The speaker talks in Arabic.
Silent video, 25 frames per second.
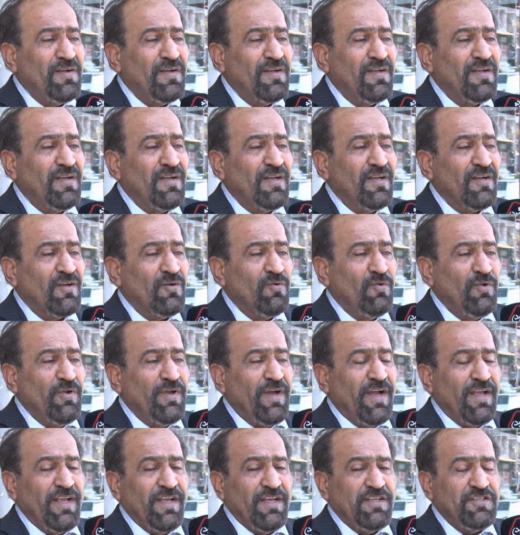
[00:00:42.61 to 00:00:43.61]
آه،
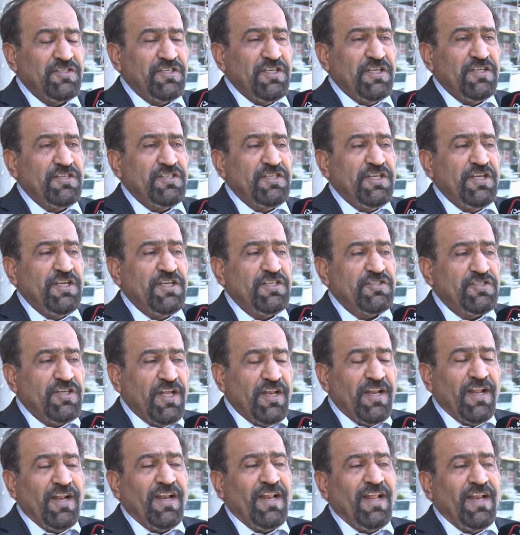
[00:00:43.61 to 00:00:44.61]
قولوا جي, جي
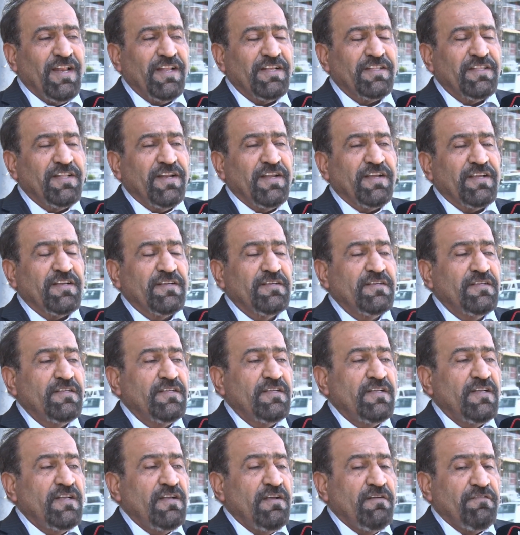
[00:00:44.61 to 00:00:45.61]
جنرال الكتريك
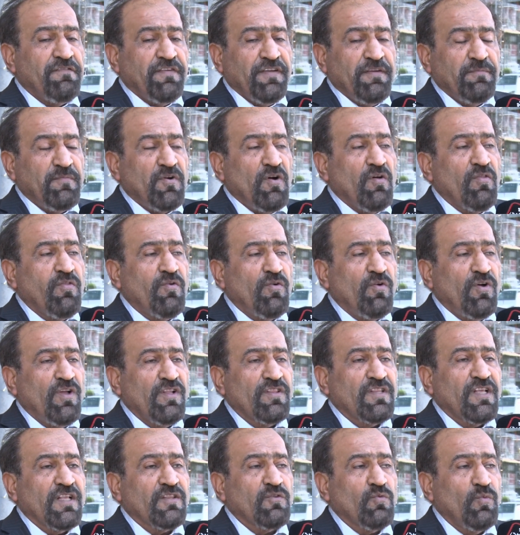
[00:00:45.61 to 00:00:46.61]
في
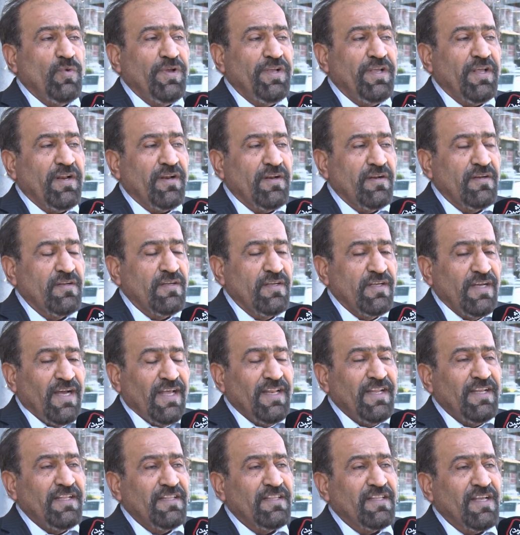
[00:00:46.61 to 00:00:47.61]
موضوع تطوير
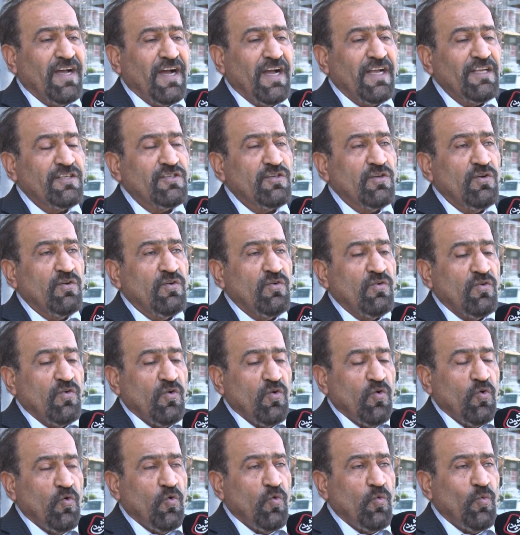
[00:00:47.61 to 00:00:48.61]
الانتاج
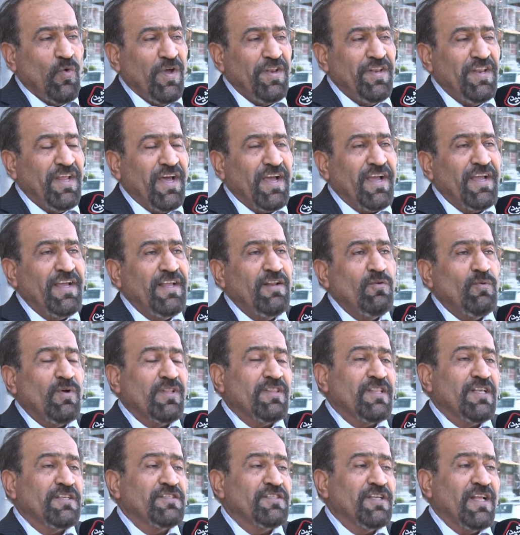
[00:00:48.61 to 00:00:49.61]
والنقل
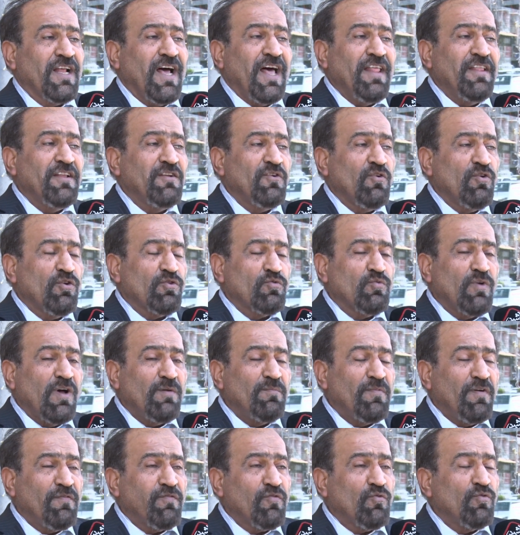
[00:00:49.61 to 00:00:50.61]
والتصدير هذه
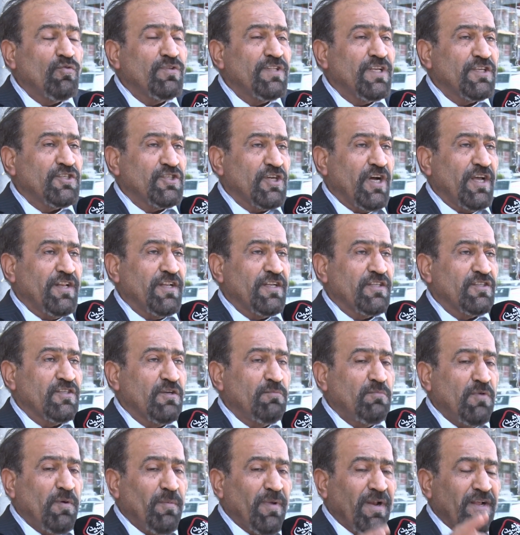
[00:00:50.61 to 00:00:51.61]
خطوه مفقوده
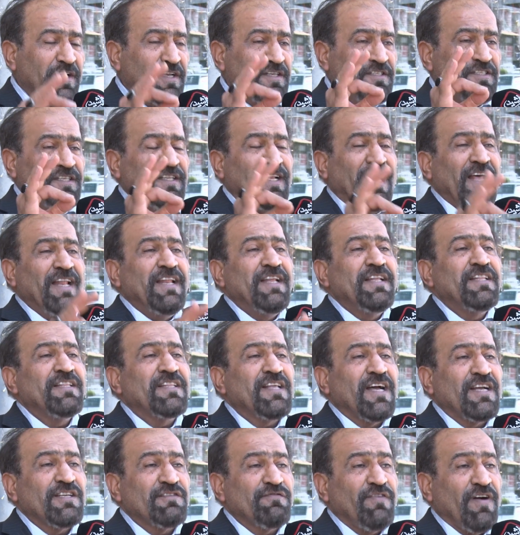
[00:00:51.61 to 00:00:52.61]
كانت هم مركزين على
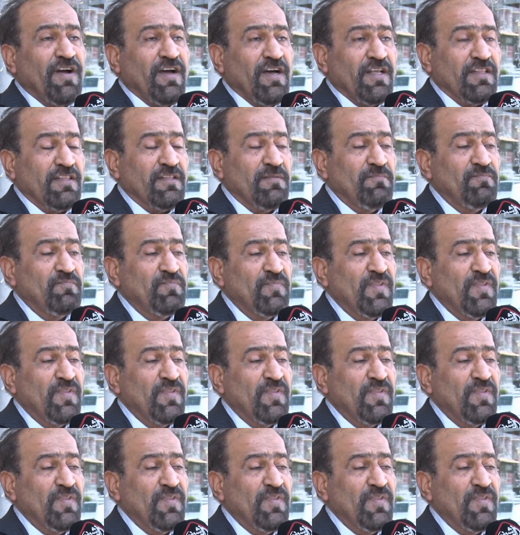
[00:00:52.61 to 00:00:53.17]
الانتاج فقط